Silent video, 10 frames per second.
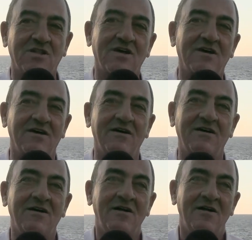آه،
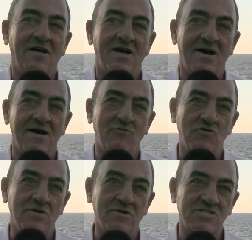
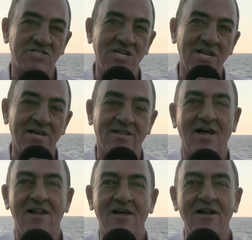آه، تسهيلات
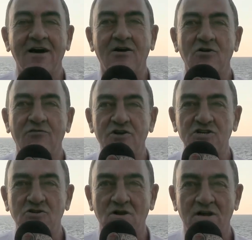هلا لا كله
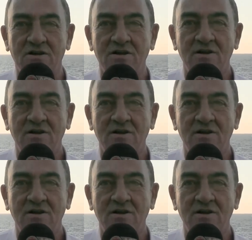فريش دولار